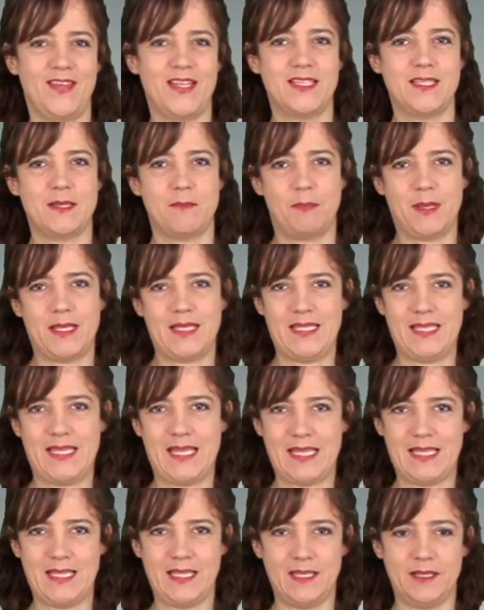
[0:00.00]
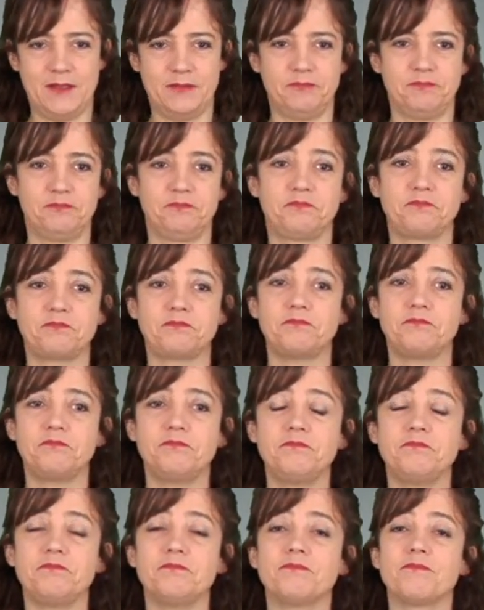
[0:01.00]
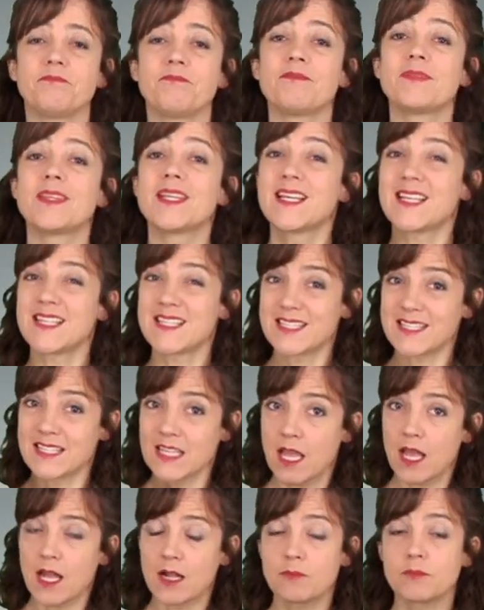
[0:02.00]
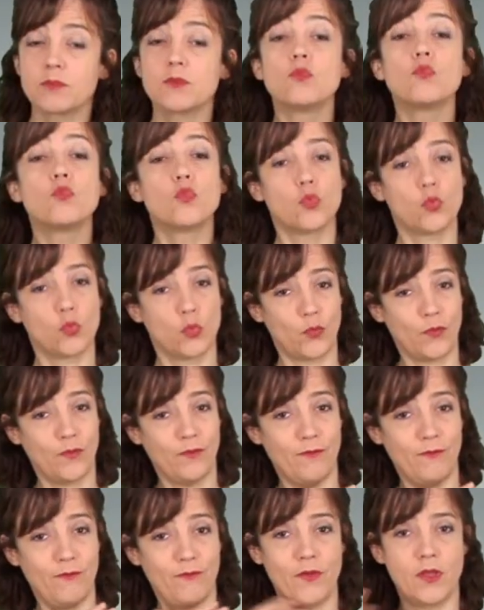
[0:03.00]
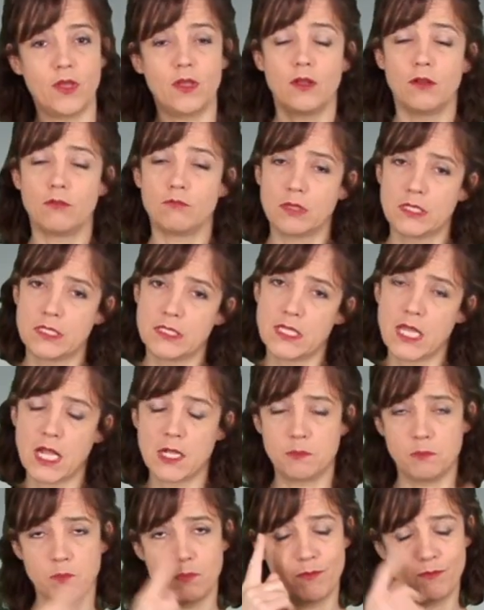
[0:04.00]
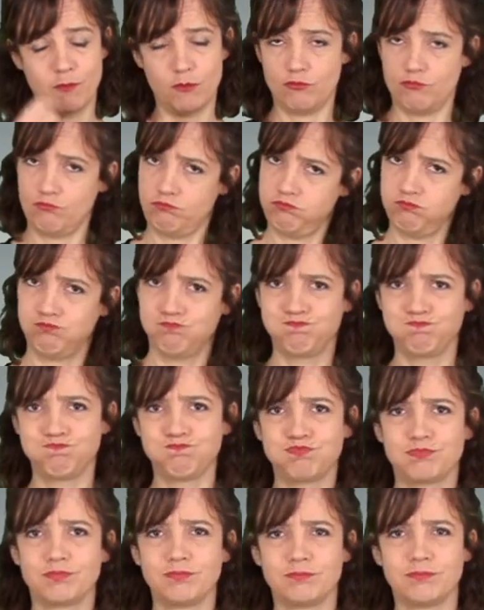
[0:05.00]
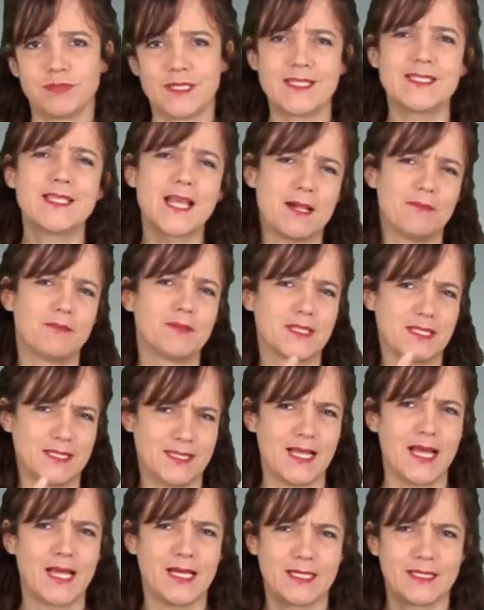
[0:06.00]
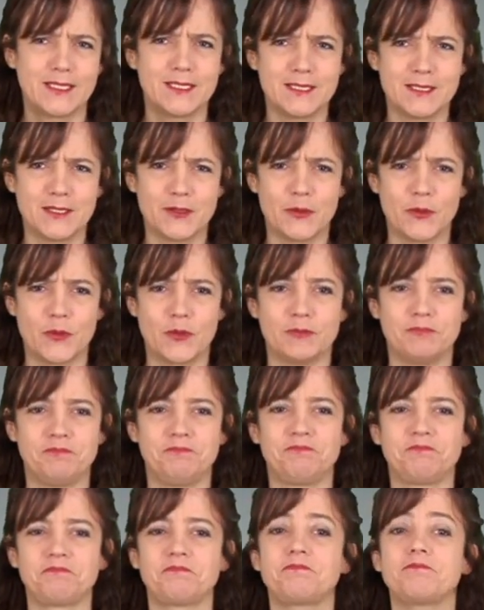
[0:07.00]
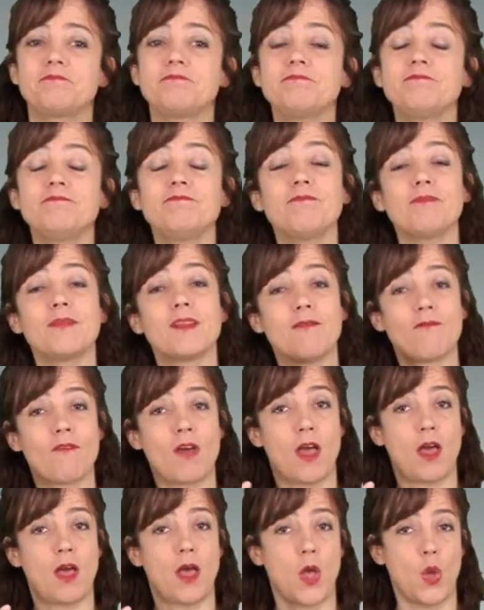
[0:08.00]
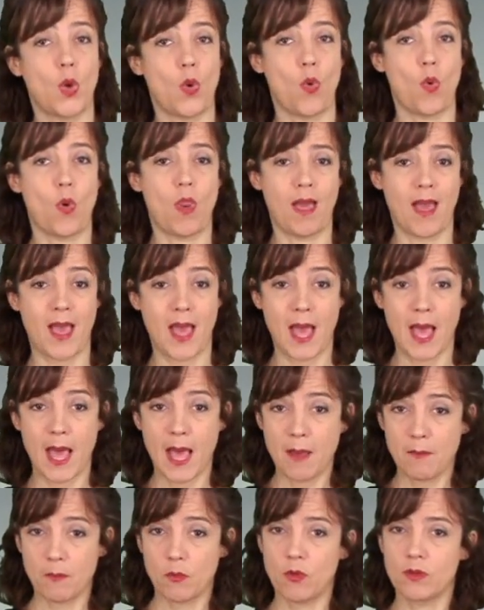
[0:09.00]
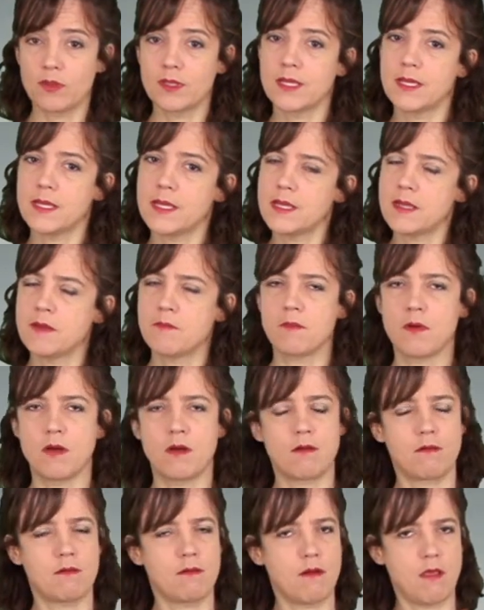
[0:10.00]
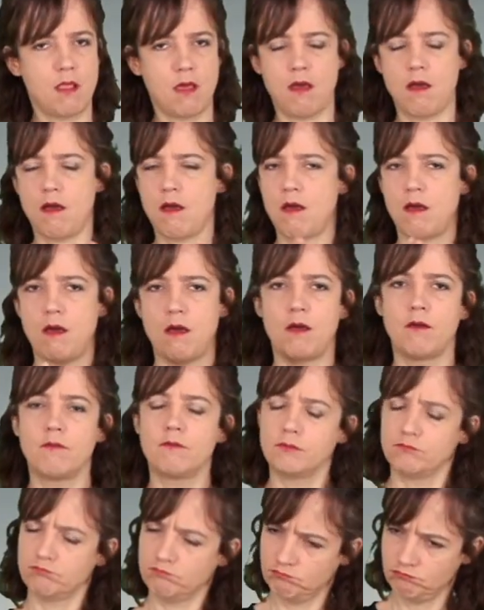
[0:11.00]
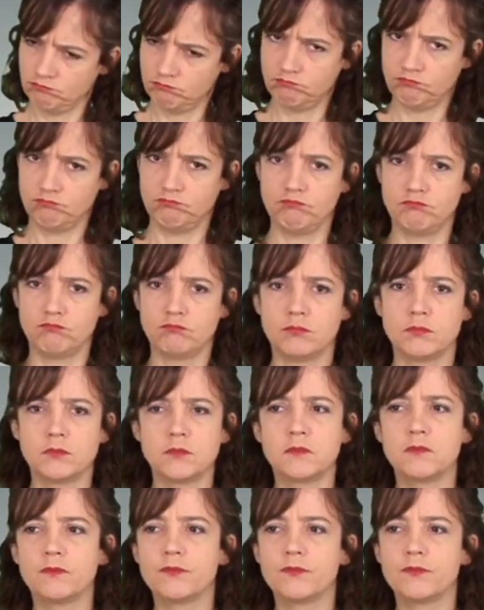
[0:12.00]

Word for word: Ihr half dabei, dass sie eine gehörige Portion Selbstbewusstsein besaß, wie sie sagte. Als Abgeordnete behielt sie immer ihren eigenen Kopf, nicht immer zur Freude ihrer Fraktion.